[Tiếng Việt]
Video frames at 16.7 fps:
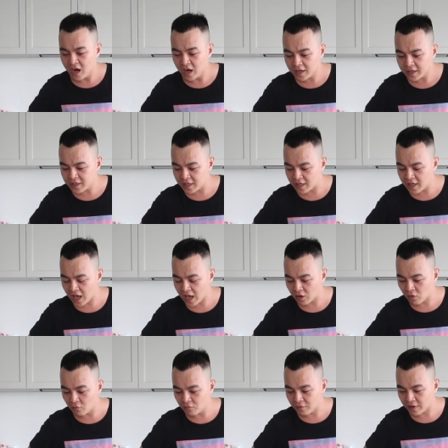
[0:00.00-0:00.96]
chơi cái gì
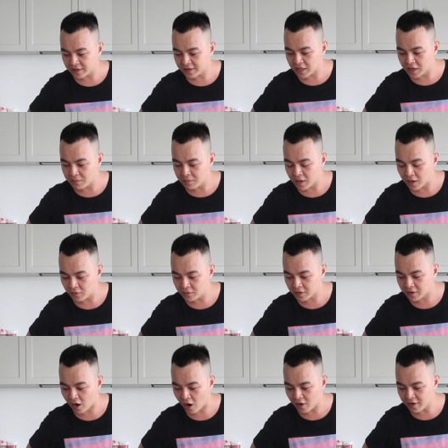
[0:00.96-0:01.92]
hả cũng phải tìm hiểu
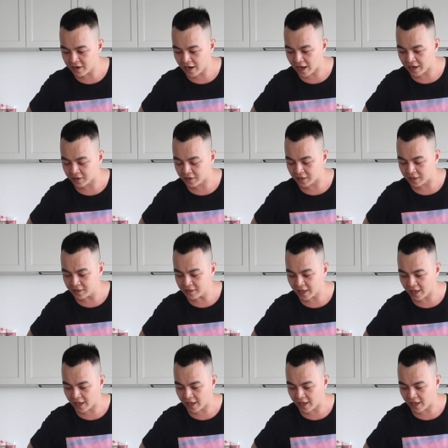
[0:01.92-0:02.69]
cho rõ ràng kỹ